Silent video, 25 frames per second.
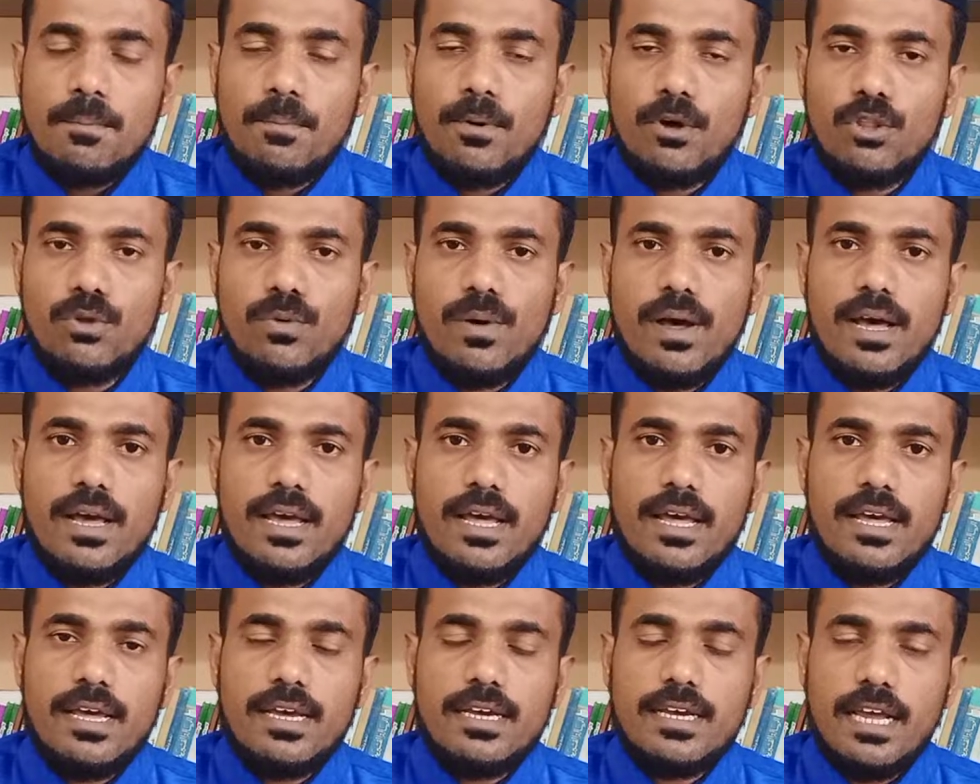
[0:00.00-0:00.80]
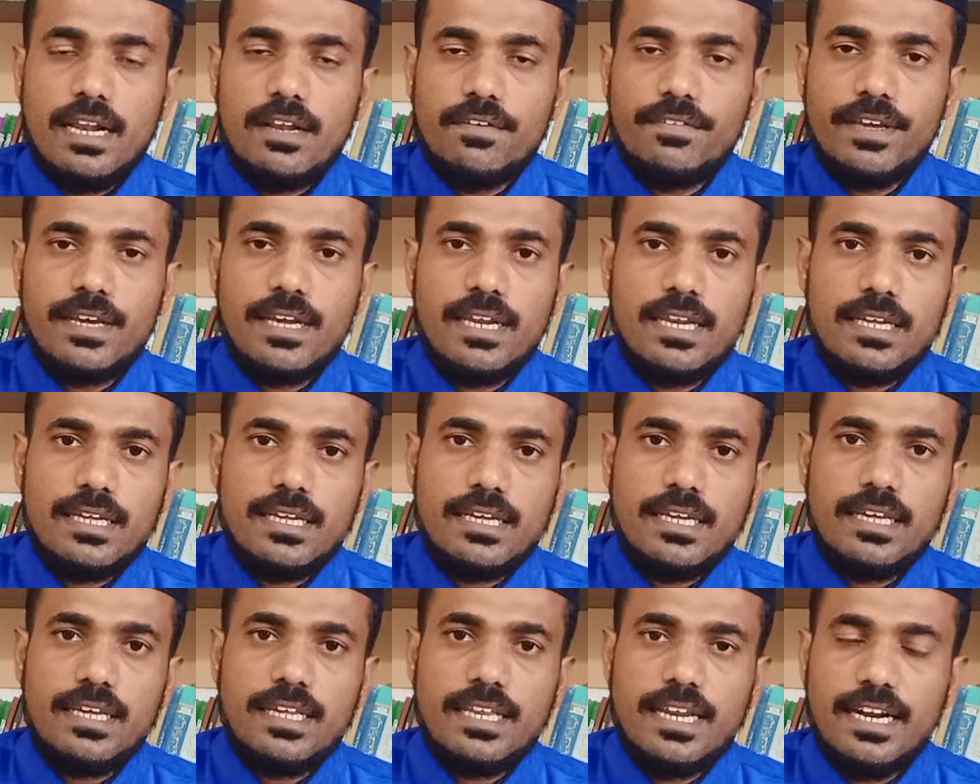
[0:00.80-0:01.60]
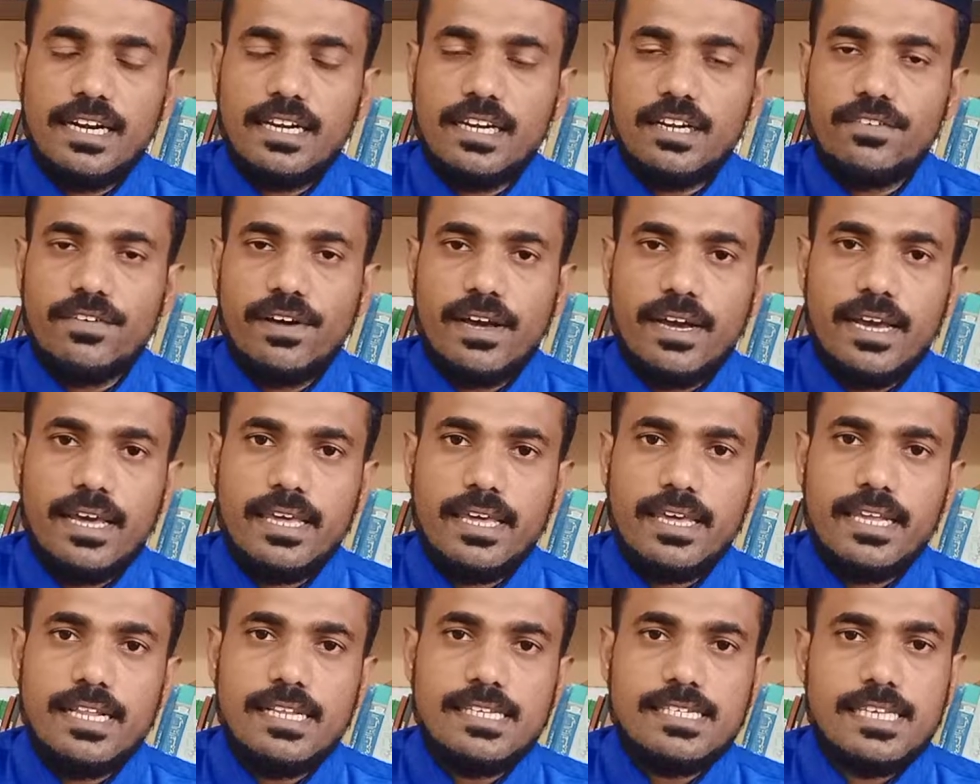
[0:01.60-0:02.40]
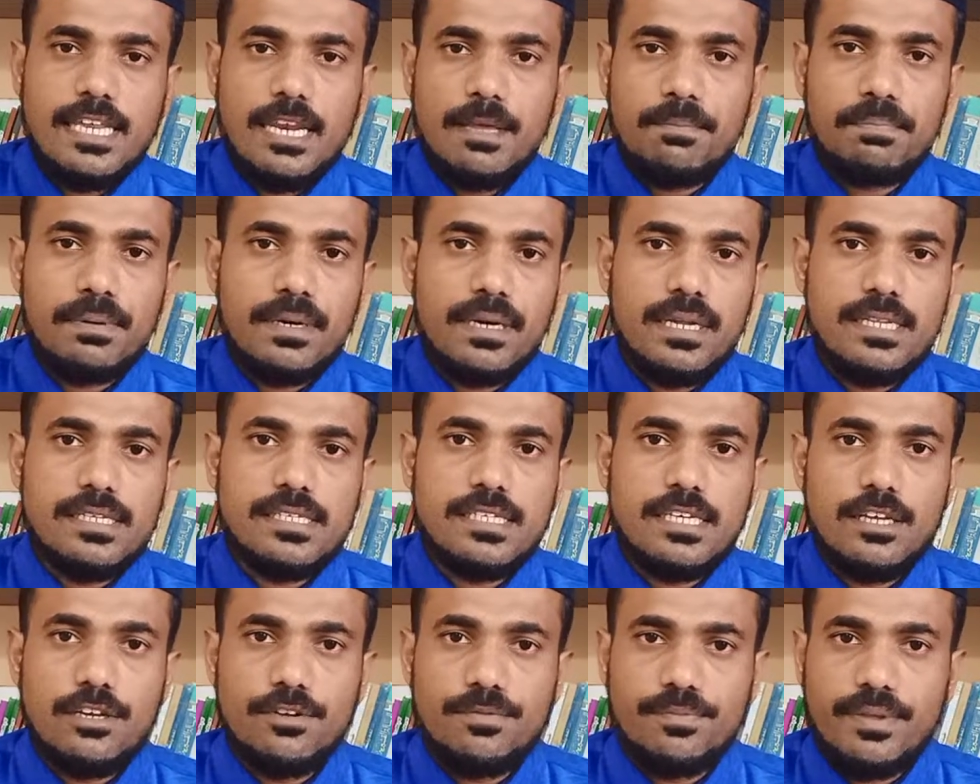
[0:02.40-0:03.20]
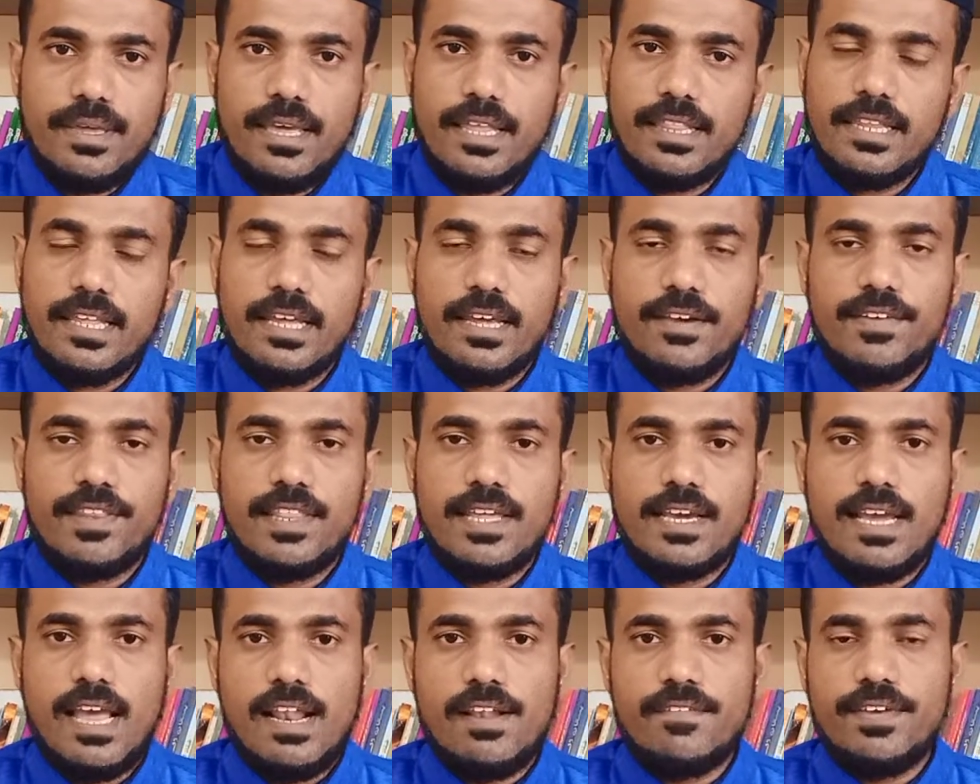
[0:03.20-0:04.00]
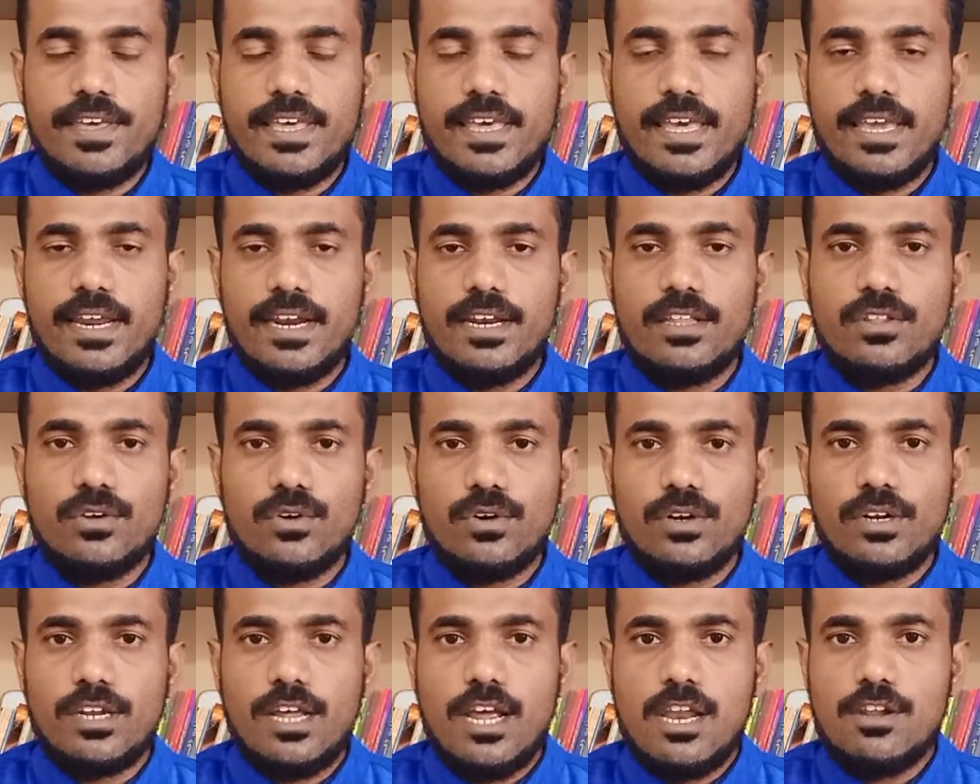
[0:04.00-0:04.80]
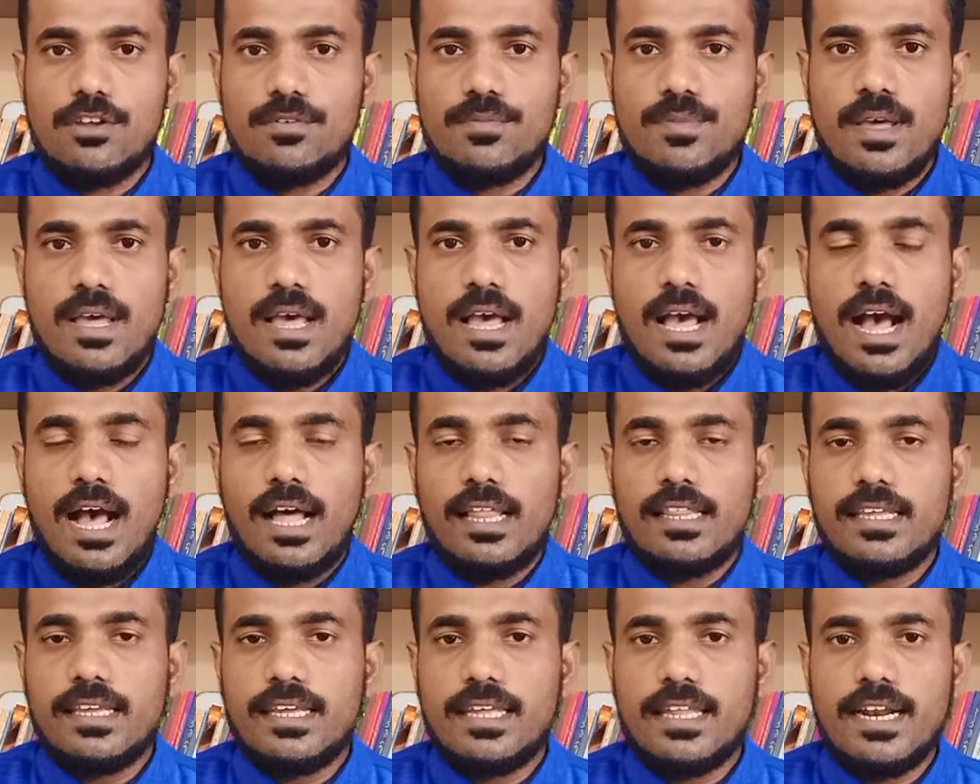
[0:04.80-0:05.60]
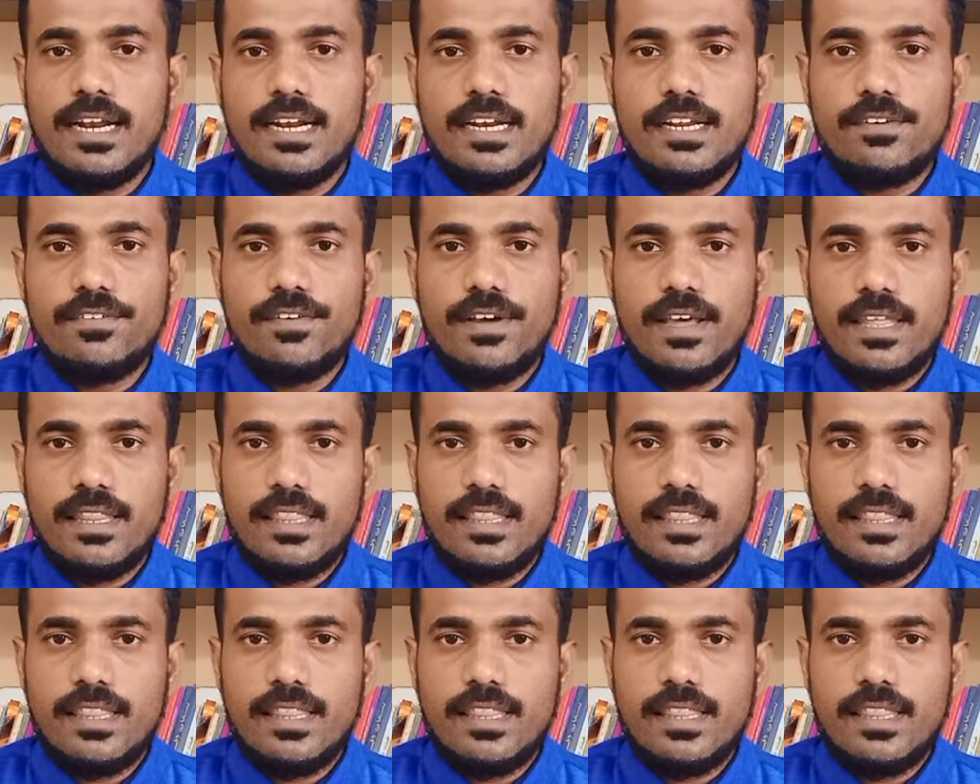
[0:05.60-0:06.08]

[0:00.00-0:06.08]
பொதுவாக கல்விகளுக்கு இரண்டு வகையில் சிறப்புகள் சேரும் எந்த வித கல்வியை எடுத்துக்கொண்டாலும் அது இரண்டு